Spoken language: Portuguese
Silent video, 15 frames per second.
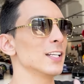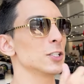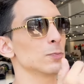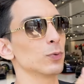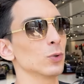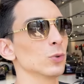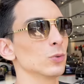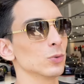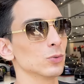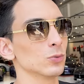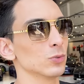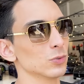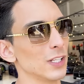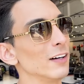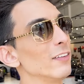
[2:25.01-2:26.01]
que tipo,
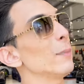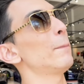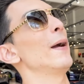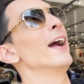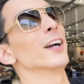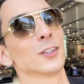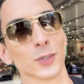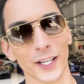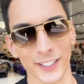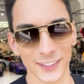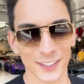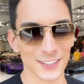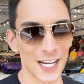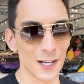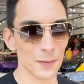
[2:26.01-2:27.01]
não, não tava perto
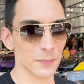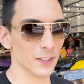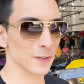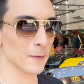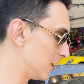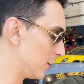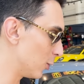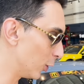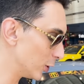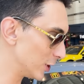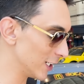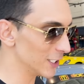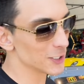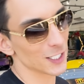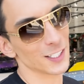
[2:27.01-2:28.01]
ainda, sabe? E
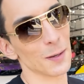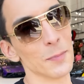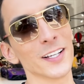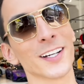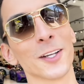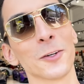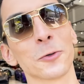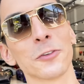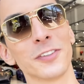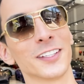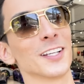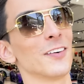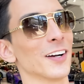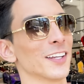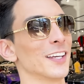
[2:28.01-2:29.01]
hoje a gente tá até brincando com o
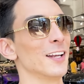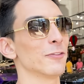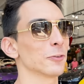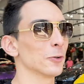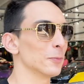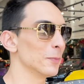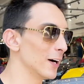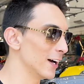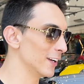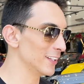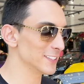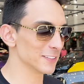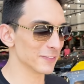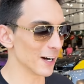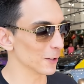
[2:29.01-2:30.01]
Vitão aqui, ele falou, mano,
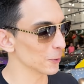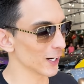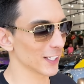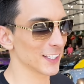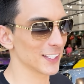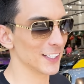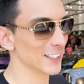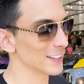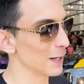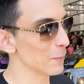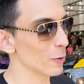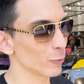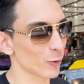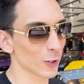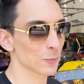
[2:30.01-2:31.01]
esse valor aqui tá
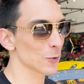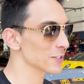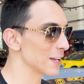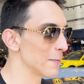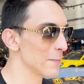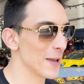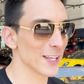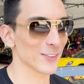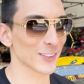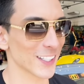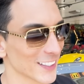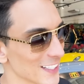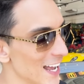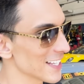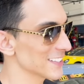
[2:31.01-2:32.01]
meio fora do orçamento, vou
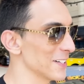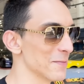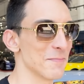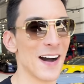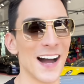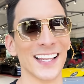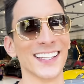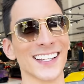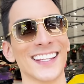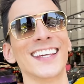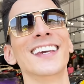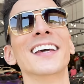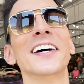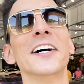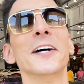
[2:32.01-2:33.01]
ter que dar uma sambada
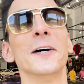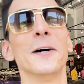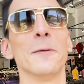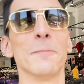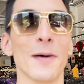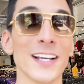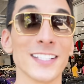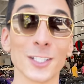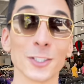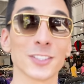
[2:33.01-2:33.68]
aqui. Mas deu